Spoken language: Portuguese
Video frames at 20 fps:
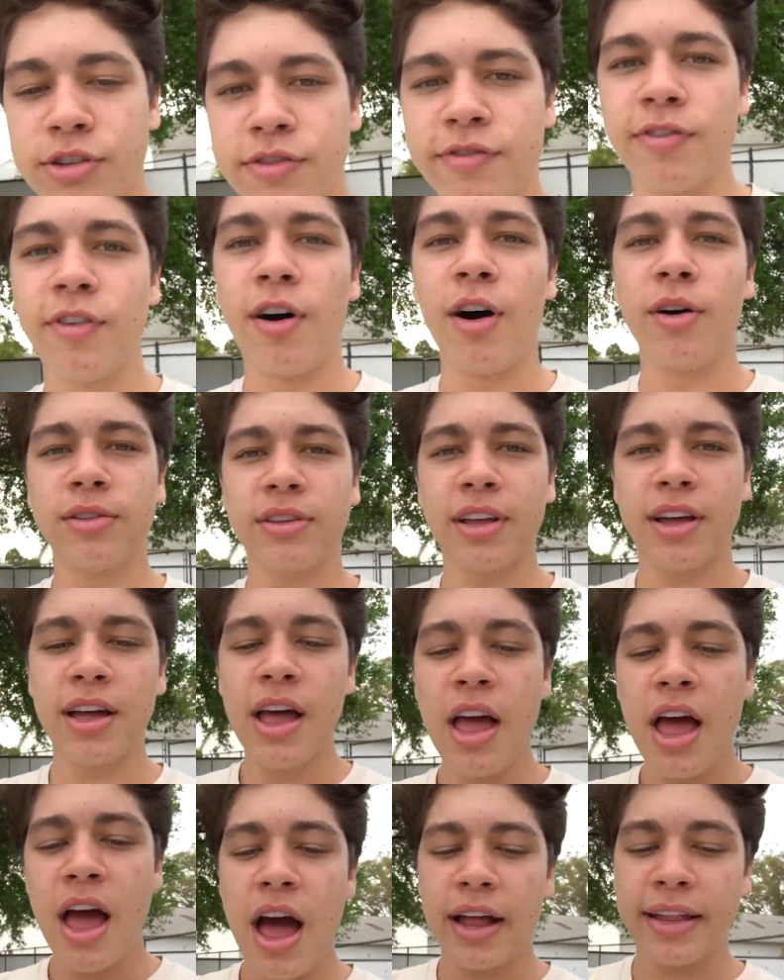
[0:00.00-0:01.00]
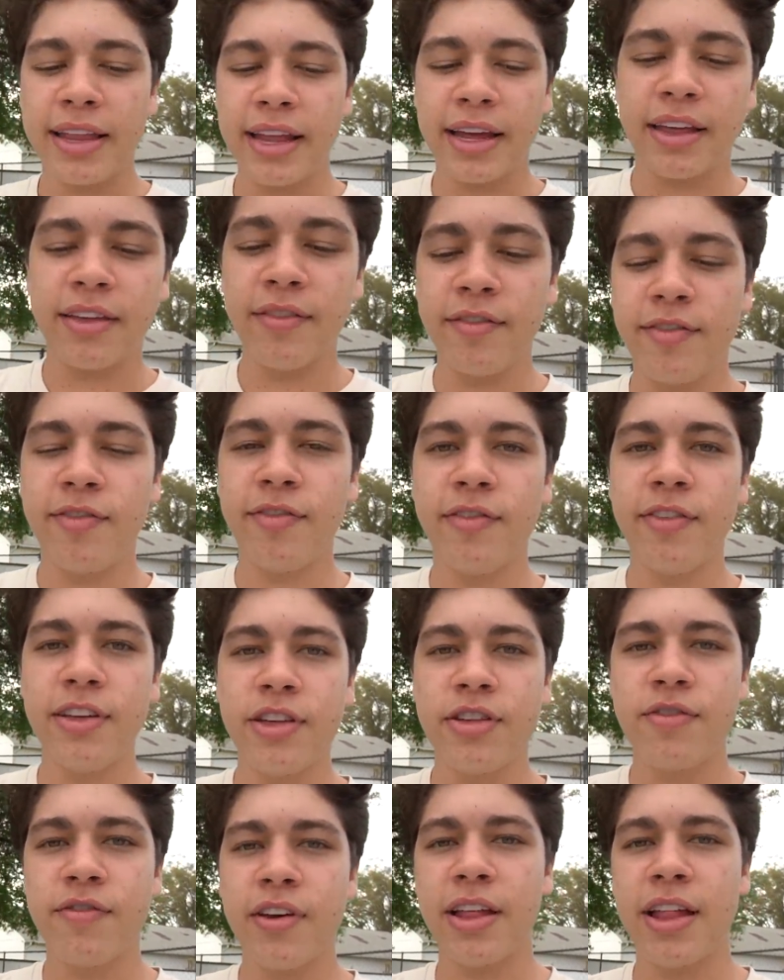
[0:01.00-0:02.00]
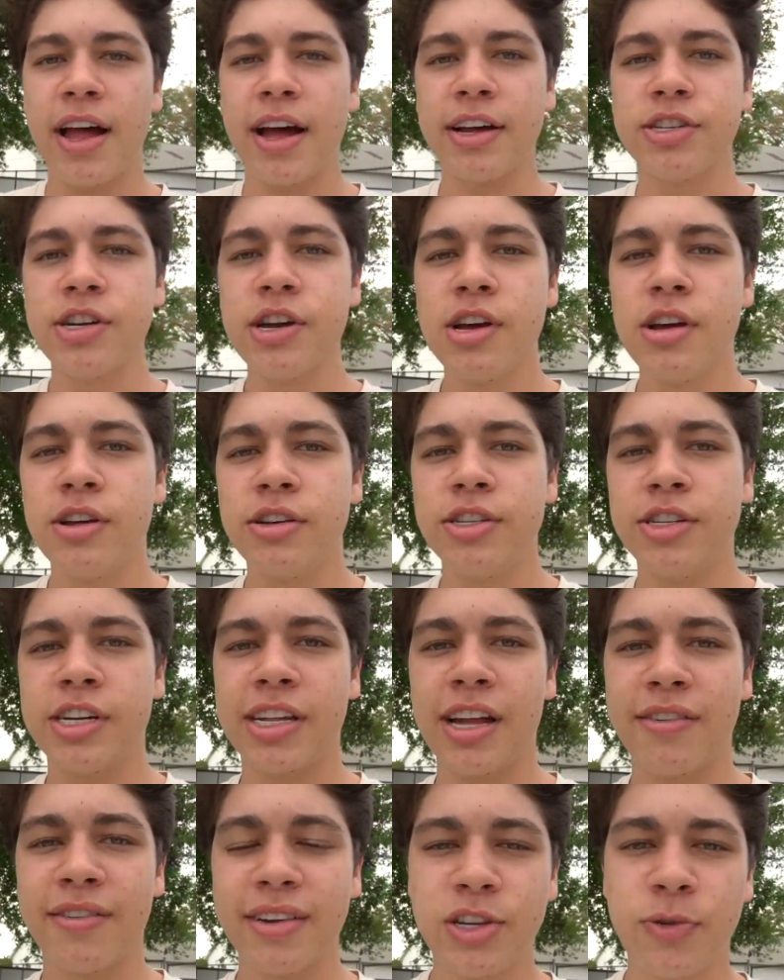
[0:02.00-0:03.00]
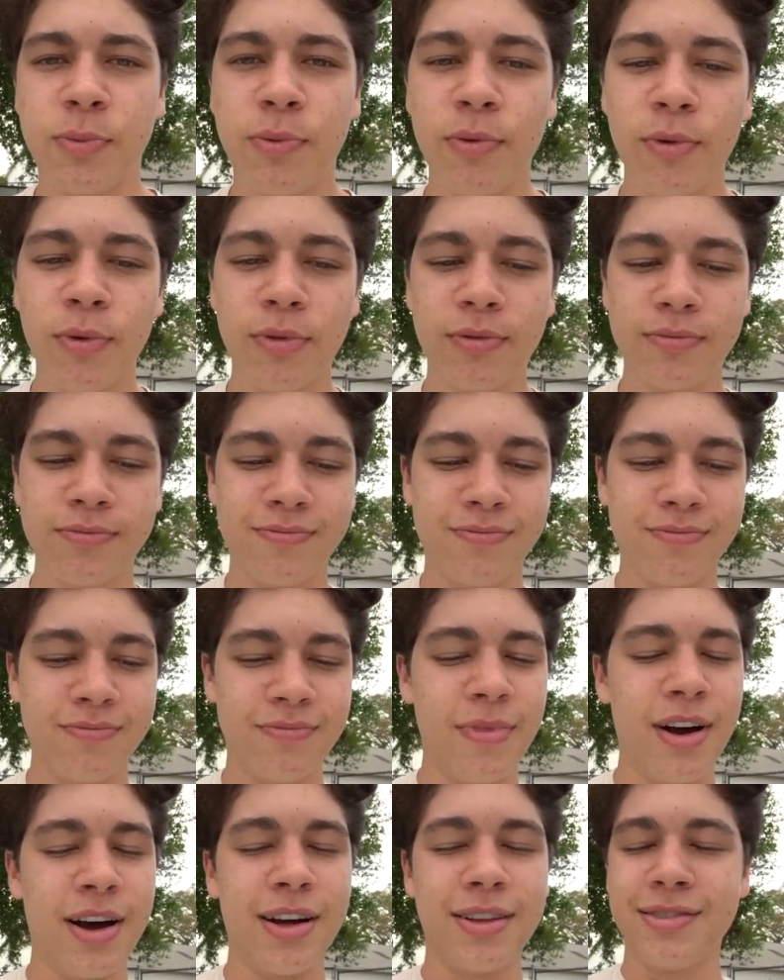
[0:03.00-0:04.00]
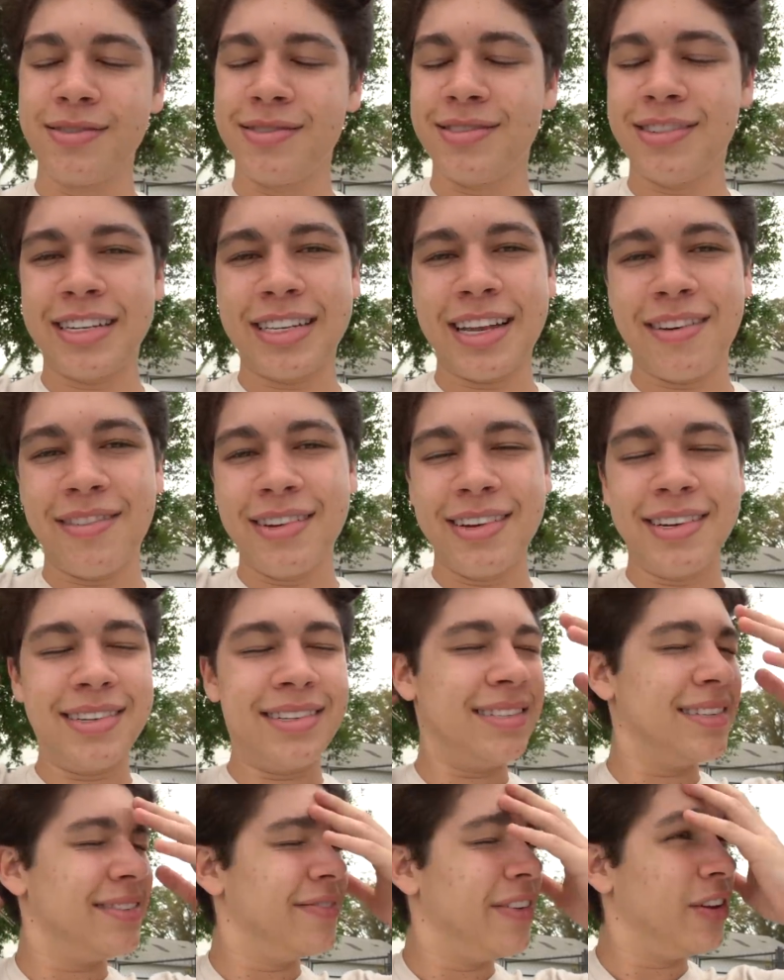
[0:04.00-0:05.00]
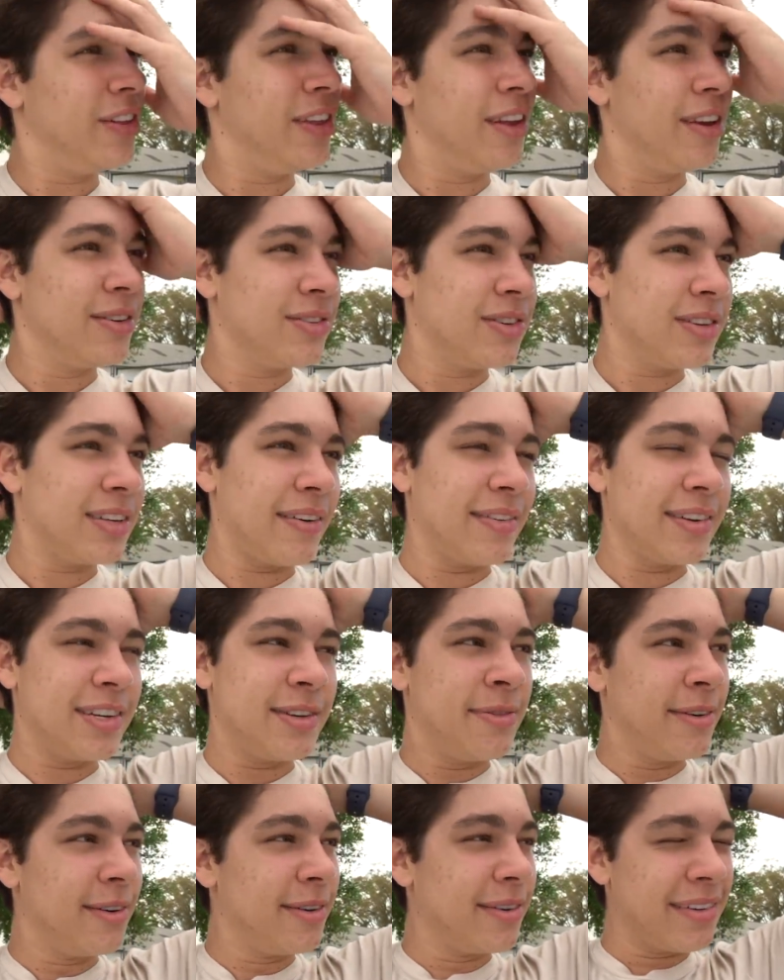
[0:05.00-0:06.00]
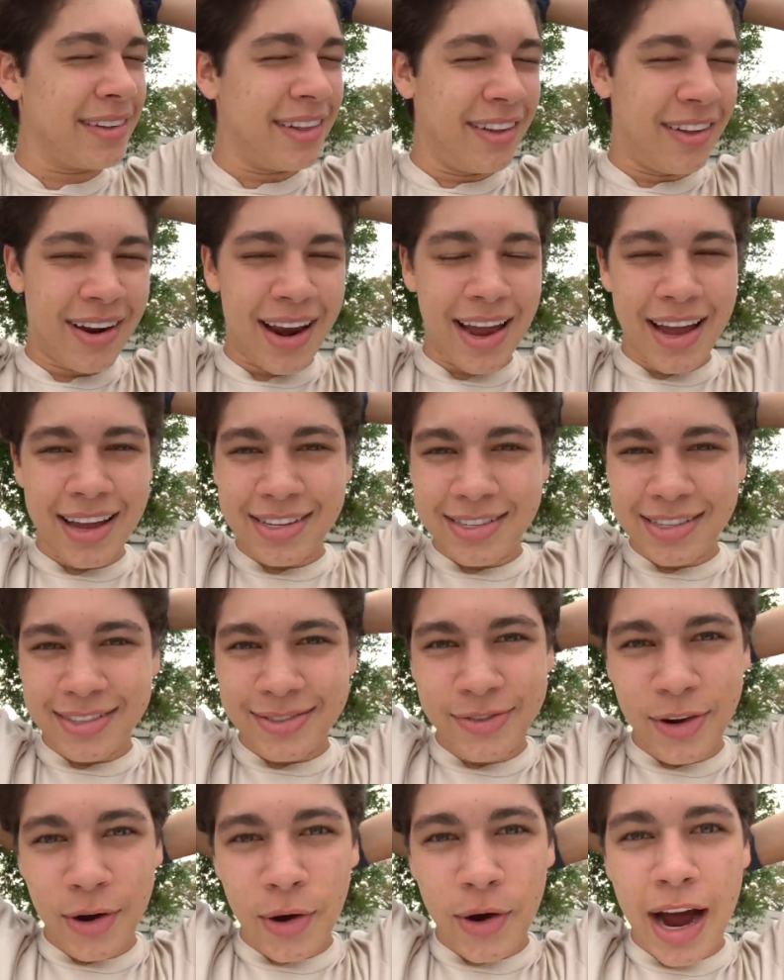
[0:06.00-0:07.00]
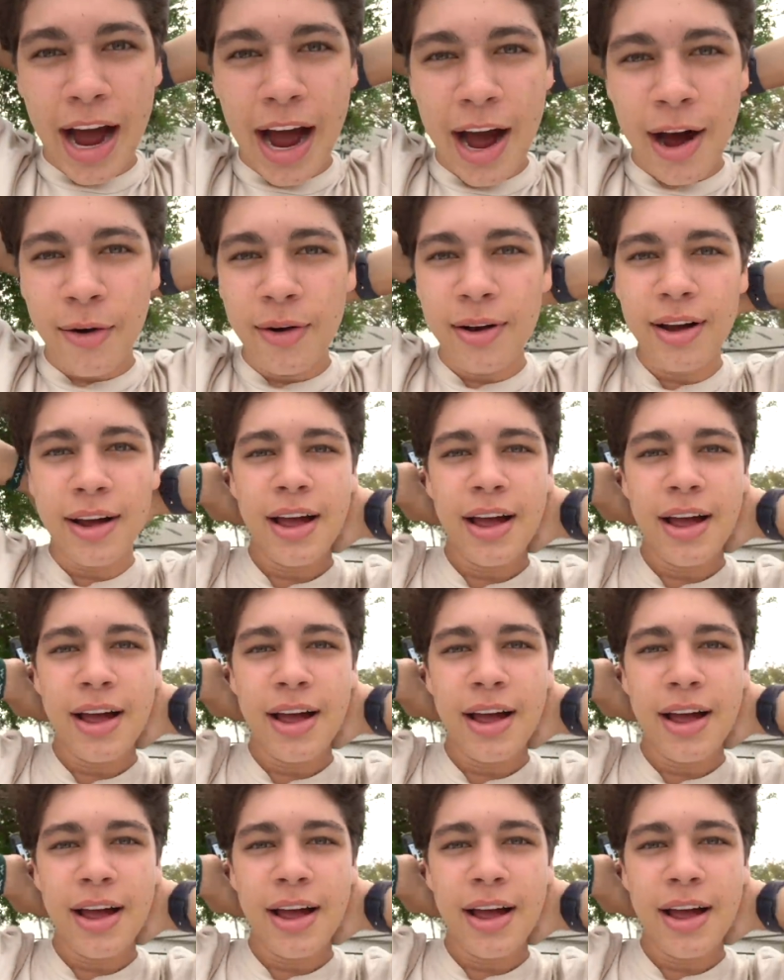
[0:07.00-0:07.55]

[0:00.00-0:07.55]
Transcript: de volta, até que enfim, de verdade. Já tava tipo Mano, já tava. Meu Deus, eu tava tipo, Lourenço, meu carro.